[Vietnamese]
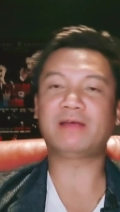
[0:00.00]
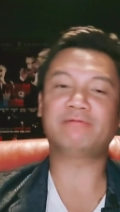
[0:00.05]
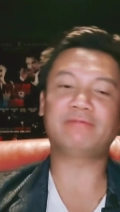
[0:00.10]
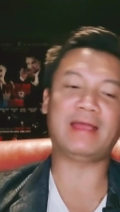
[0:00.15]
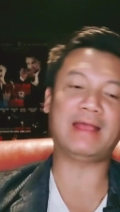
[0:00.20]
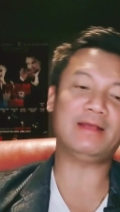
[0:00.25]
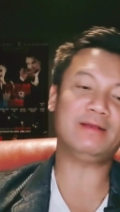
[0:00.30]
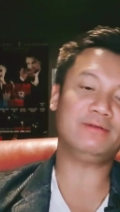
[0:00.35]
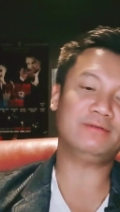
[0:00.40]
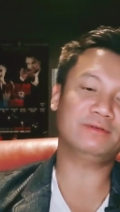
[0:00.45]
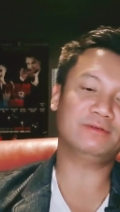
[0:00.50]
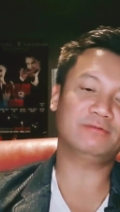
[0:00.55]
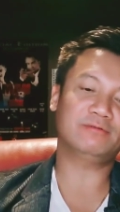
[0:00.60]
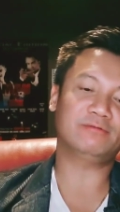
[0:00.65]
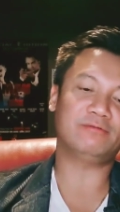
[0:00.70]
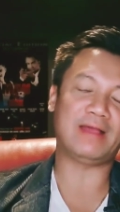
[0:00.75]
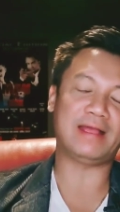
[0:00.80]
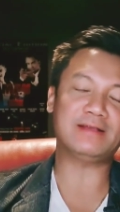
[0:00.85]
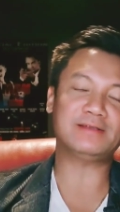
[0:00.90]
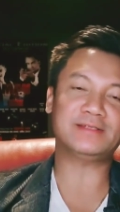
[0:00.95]
phán
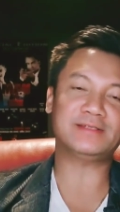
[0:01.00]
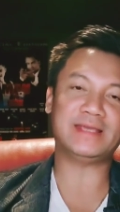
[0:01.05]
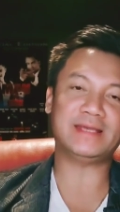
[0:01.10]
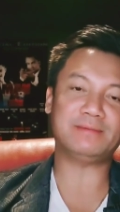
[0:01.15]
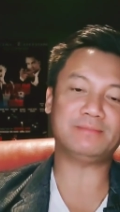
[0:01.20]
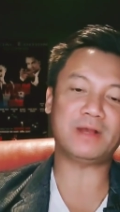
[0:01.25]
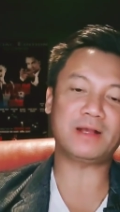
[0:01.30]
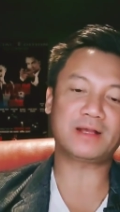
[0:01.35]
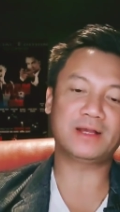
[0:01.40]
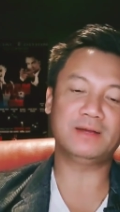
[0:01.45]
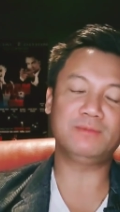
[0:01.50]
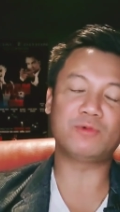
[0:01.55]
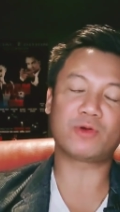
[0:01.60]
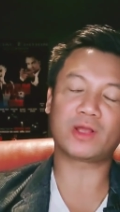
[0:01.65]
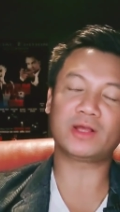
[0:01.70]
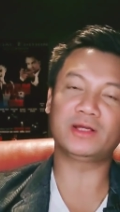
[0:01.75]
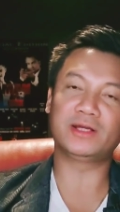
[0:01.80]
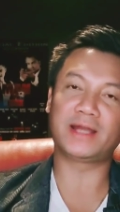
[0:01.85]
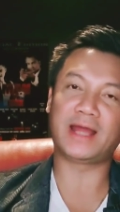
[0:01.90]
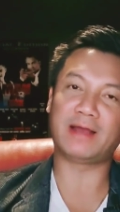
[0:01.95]
phán xét bất cứ một
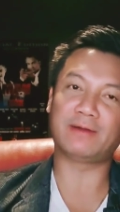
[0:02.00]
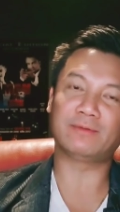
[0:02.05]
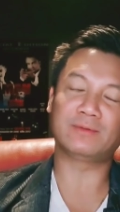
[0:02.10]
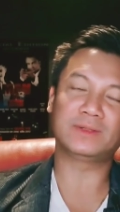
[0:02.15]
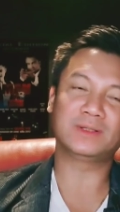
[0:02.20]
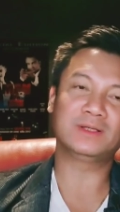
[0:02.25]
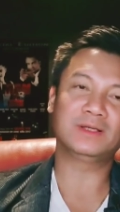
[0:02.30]
cái người nào